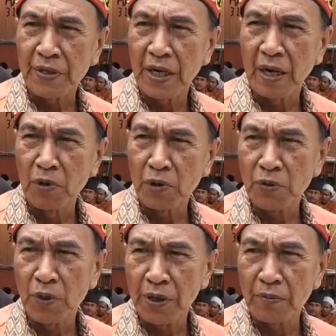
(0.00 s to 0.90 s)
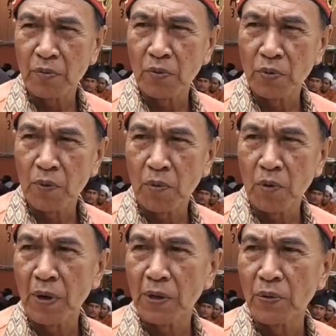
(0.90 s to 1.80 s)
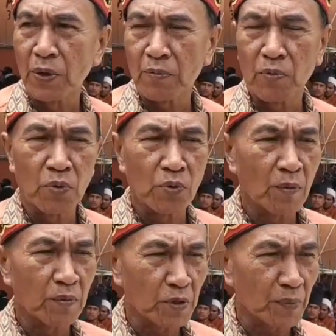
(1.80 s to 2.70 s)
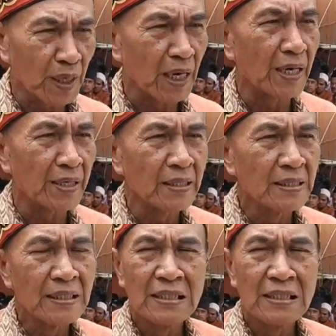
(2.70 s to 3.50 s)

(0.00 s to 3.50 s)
Tengamos 2024-2029